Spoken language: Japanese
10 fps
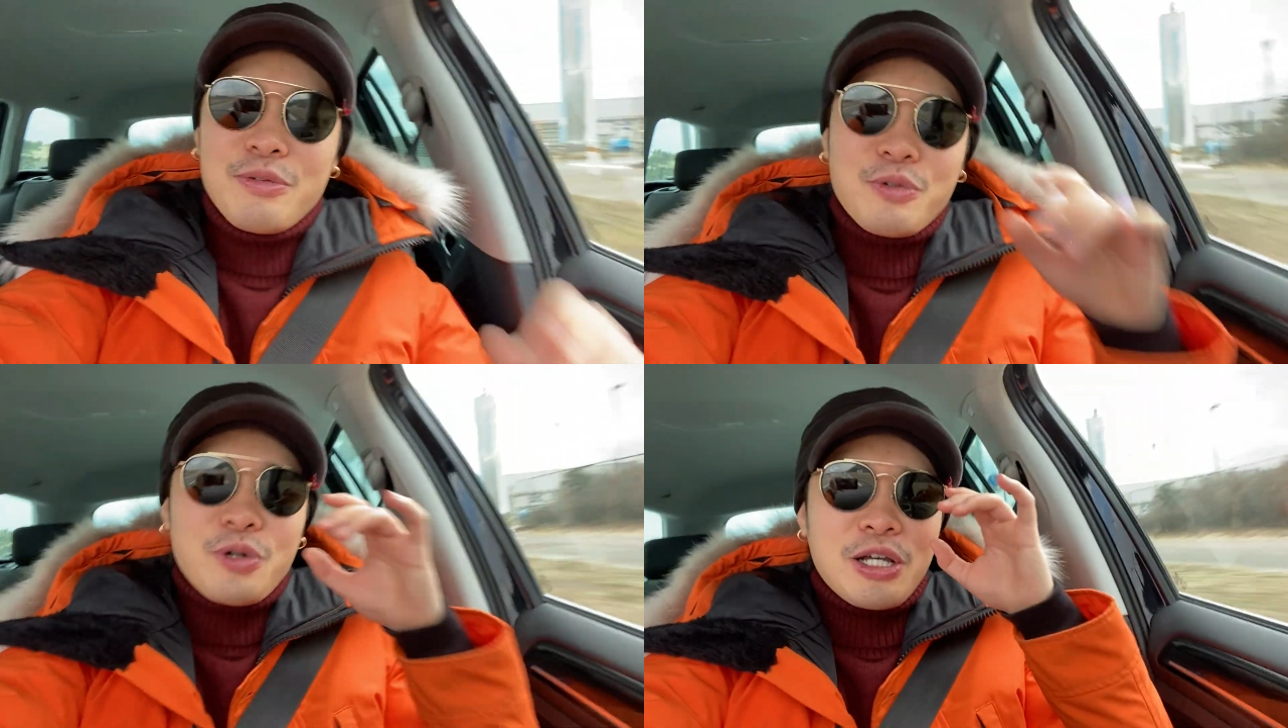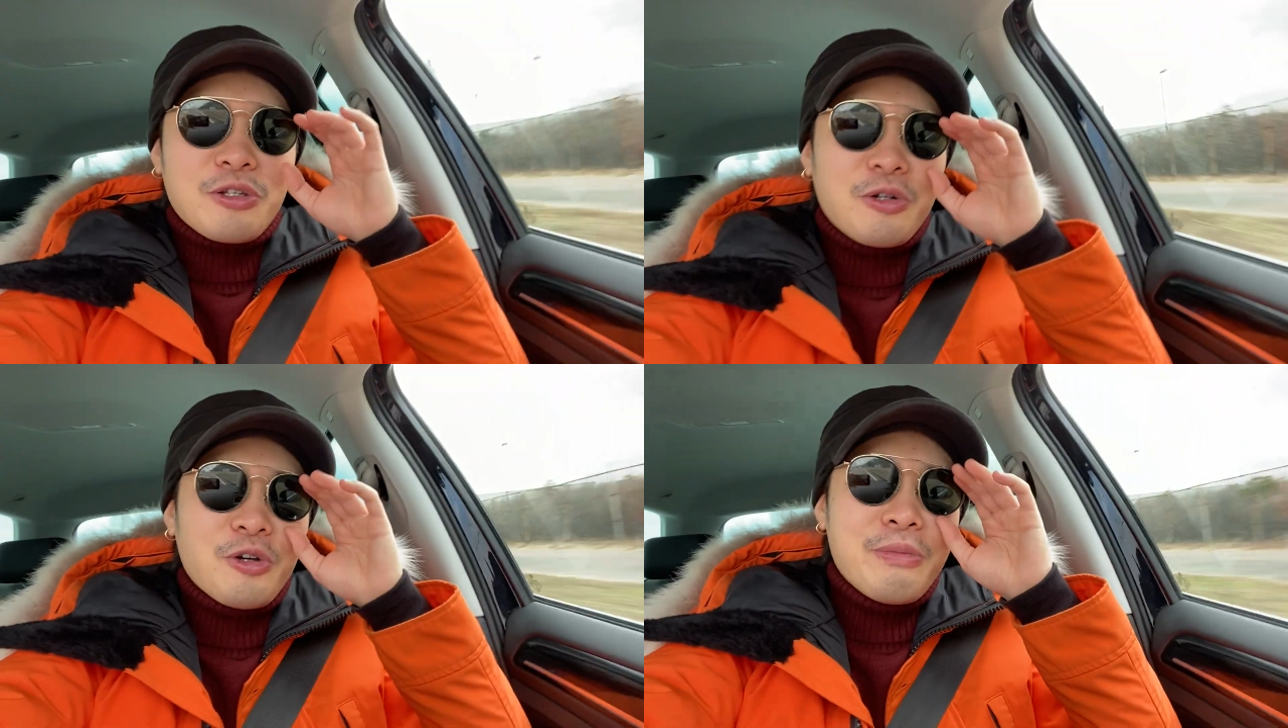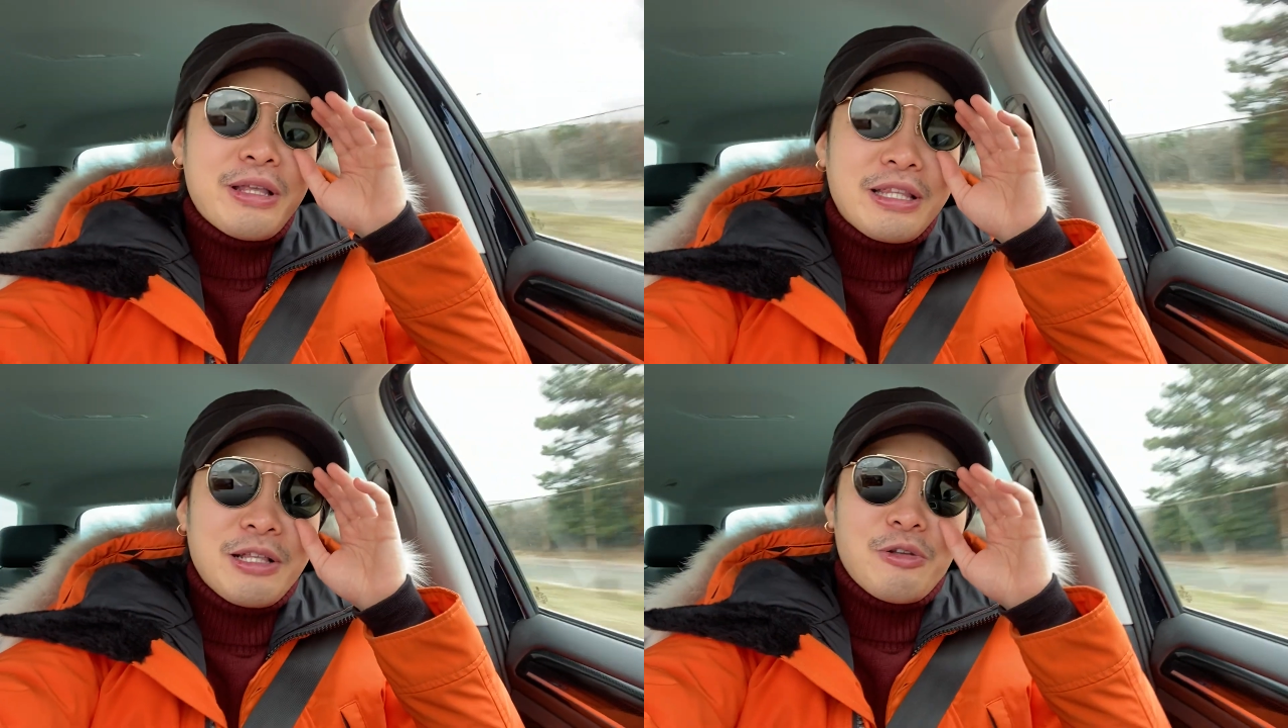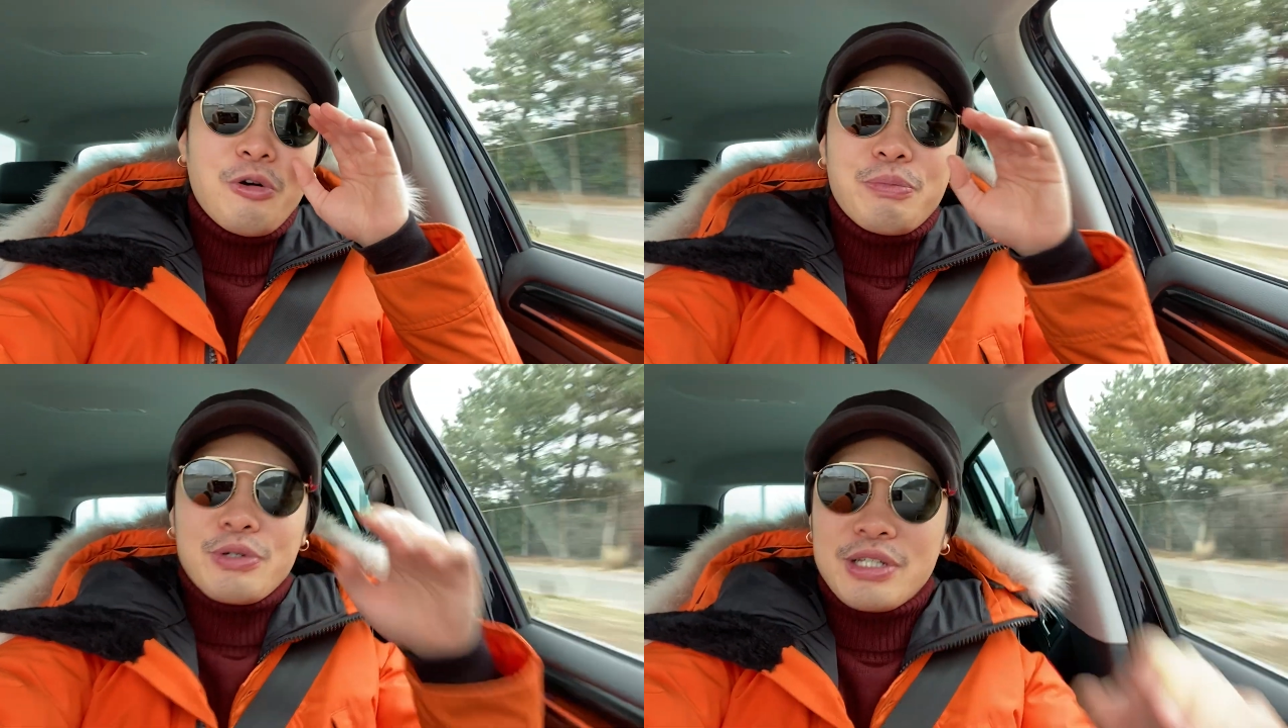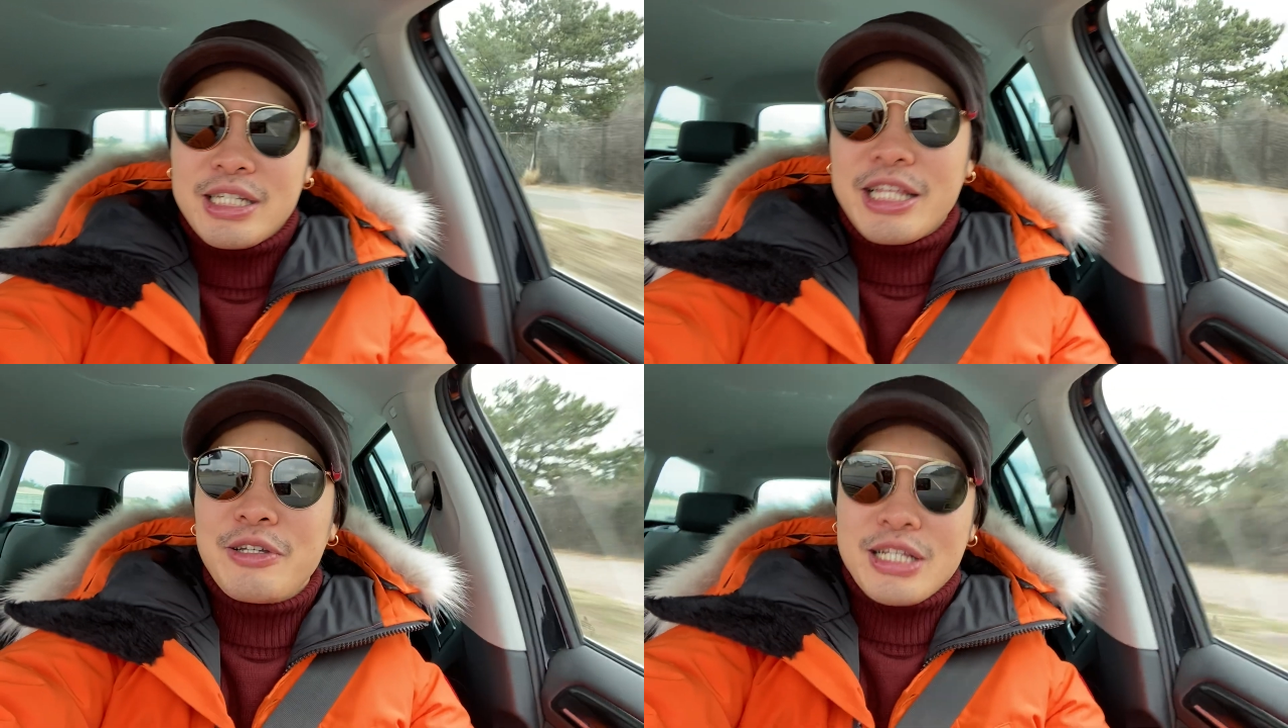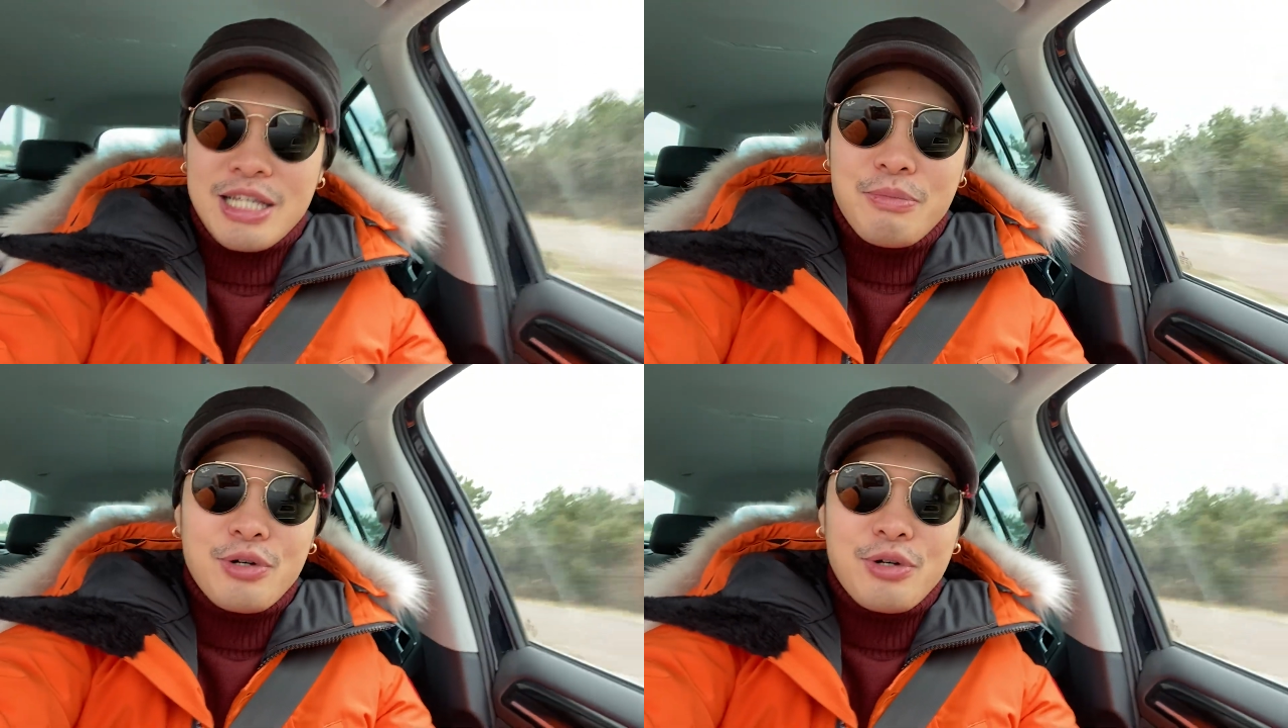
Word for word: 福岡の路面店のオープン来てください。